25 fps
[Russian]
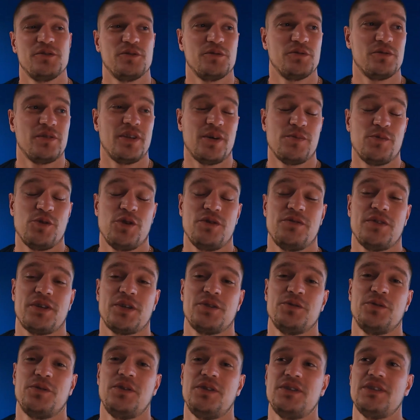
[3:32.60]
ну, домой
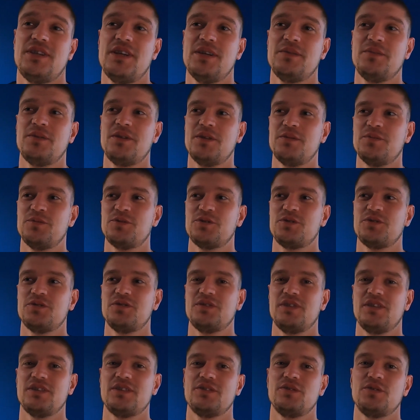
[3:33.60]
вернулись, да, потому что у
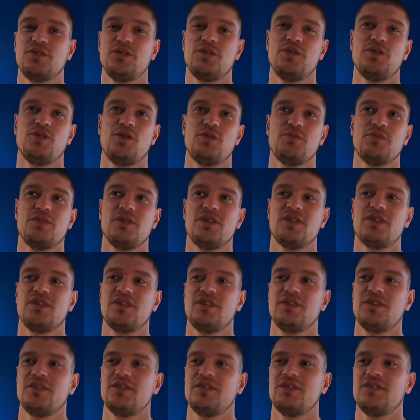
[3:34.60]
нас тут и дом,
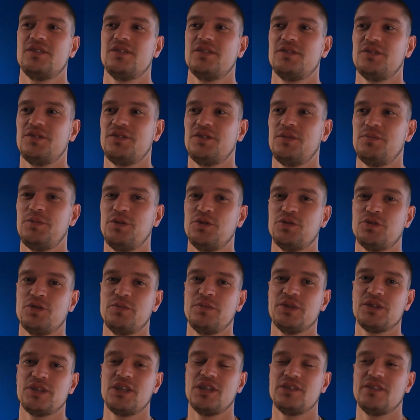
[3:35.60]
а семьи уже
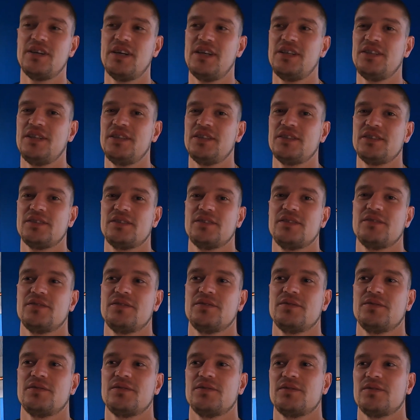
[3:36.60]
обосновали здесь
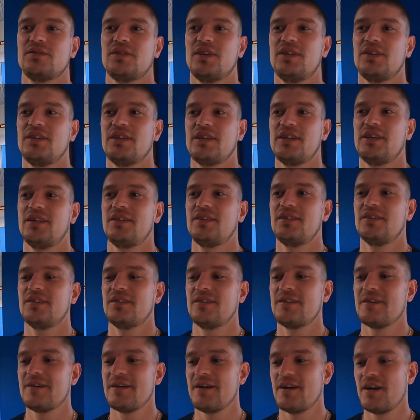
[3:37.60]
конкретно.
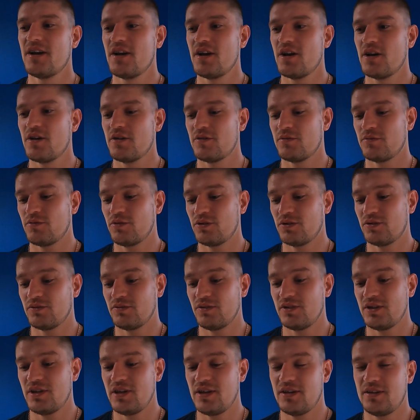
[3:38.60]
Вот, ну,
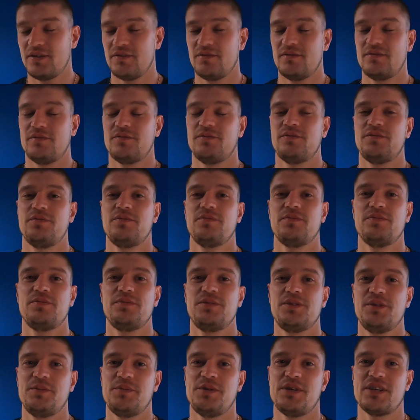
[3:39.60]
когда в
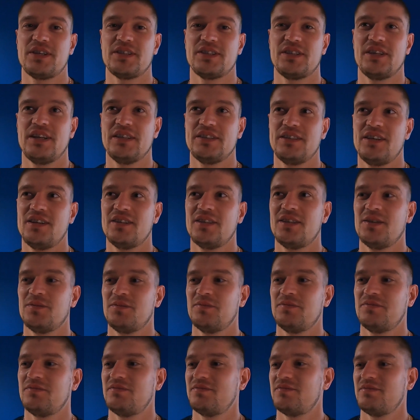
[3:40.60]
семье рассказал, там
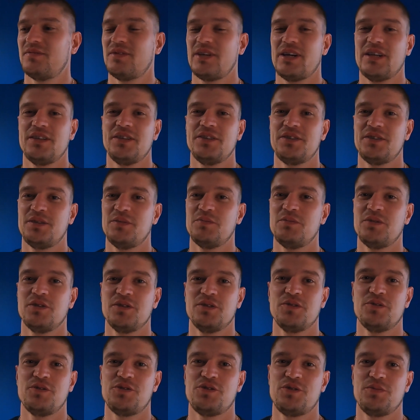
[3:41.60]
радости
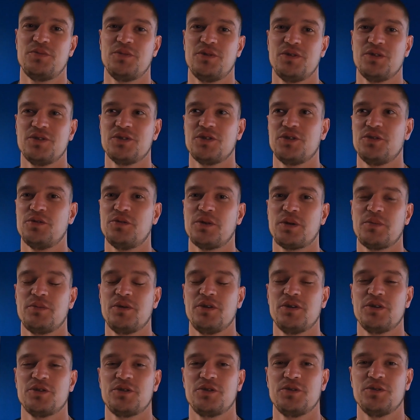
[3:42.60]
было очень много, что у
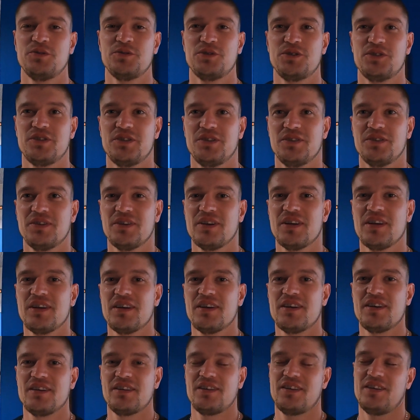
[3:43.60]
ребенка, что у жены.
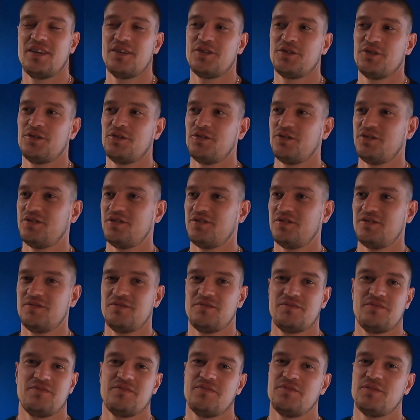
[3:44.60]
Так что
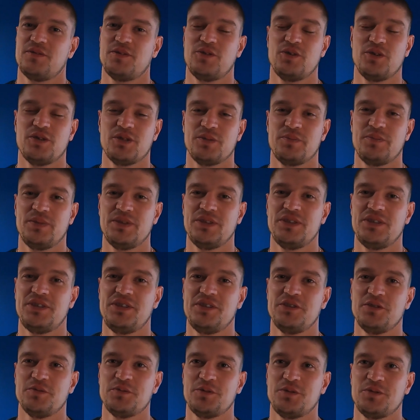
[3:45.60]
только с
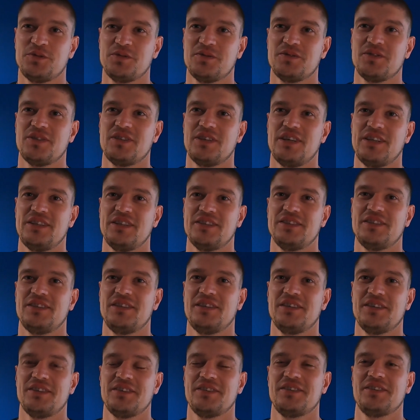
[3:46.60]
позитивом,
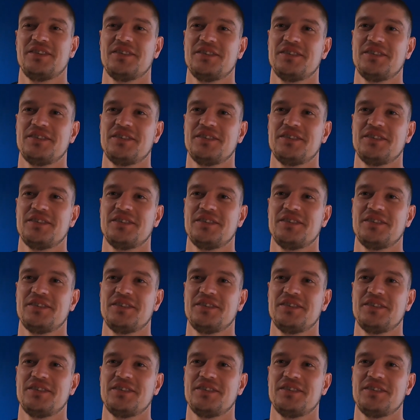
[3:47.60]
наконец-таки,